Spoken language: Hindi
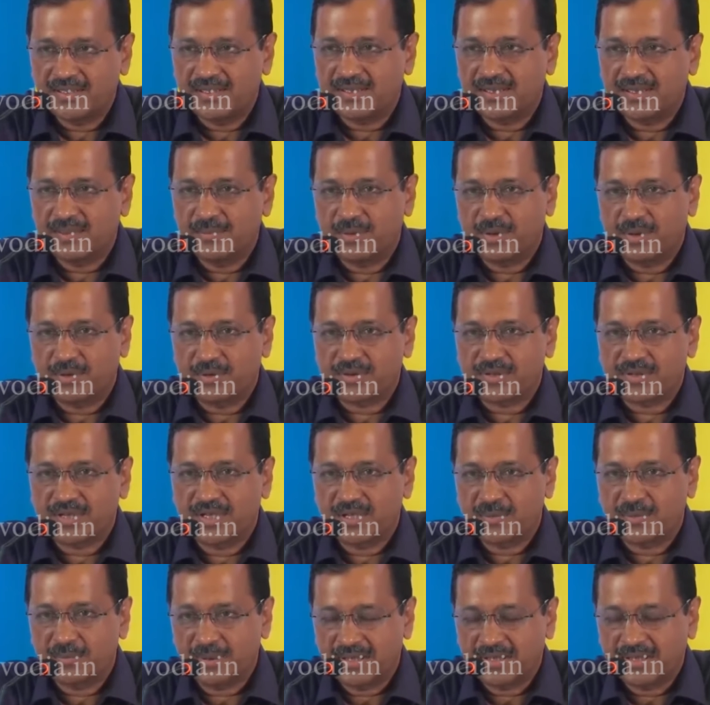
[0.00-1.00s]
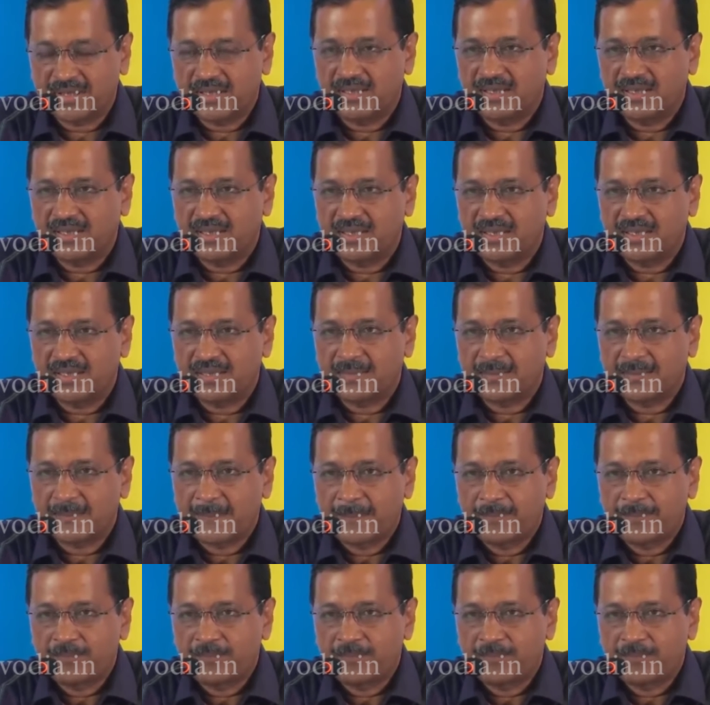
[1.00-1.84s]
नहीं देते बेरोज़गारी भत्ता देंगे